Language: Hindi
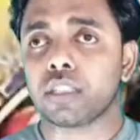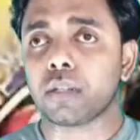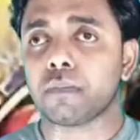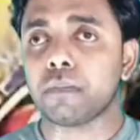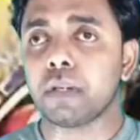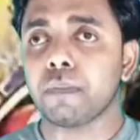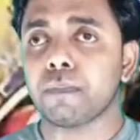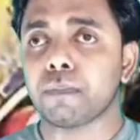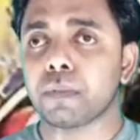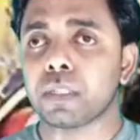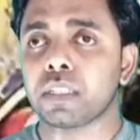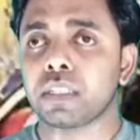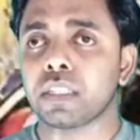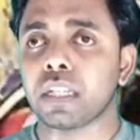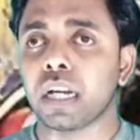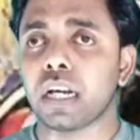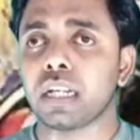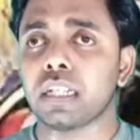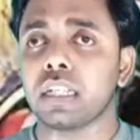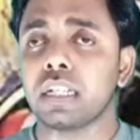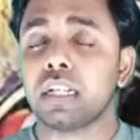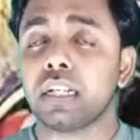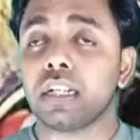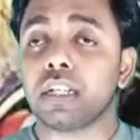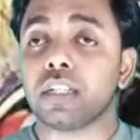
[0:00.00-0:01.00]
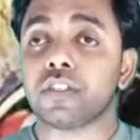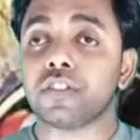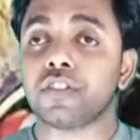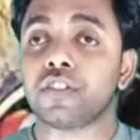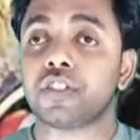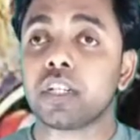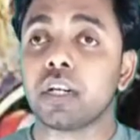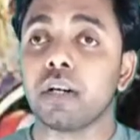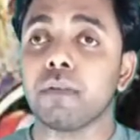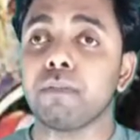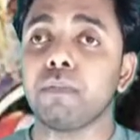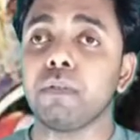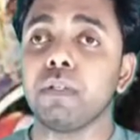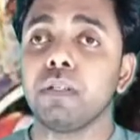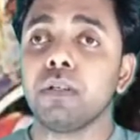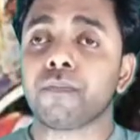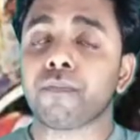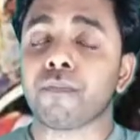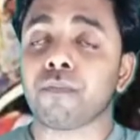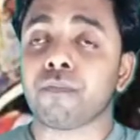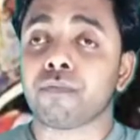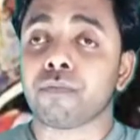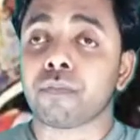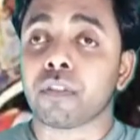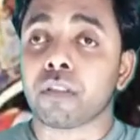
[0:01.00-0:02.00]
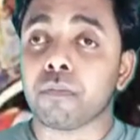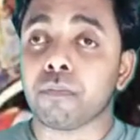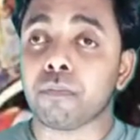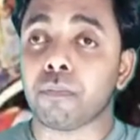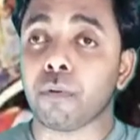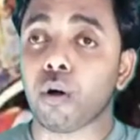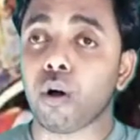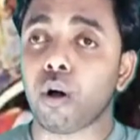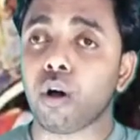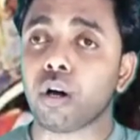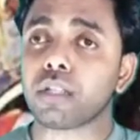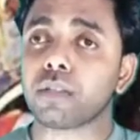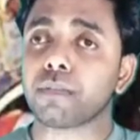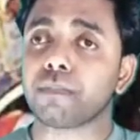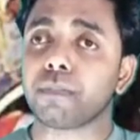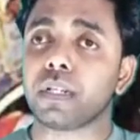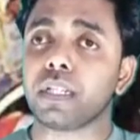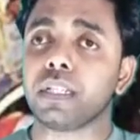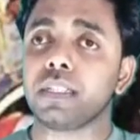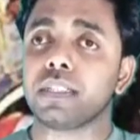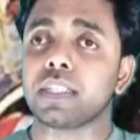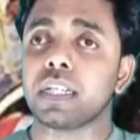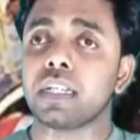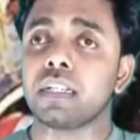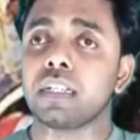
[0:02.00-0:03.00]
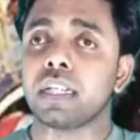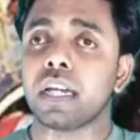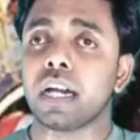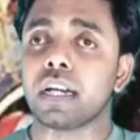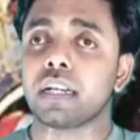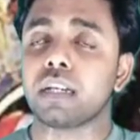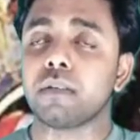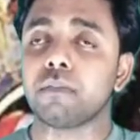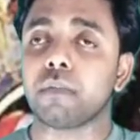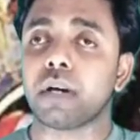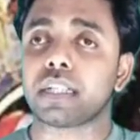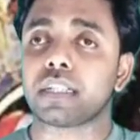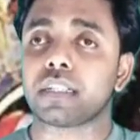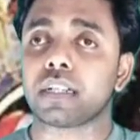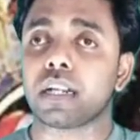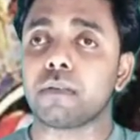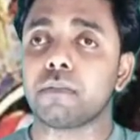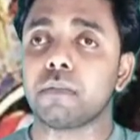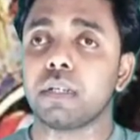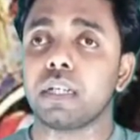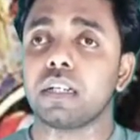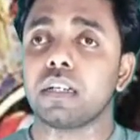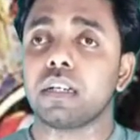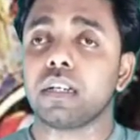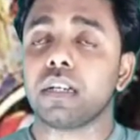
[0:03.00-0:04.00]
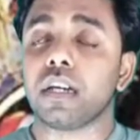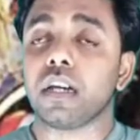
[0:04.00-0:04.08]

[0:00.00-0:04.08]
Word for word: समय पश्चात जब बहुत बड़ी संख्या की मात्रा में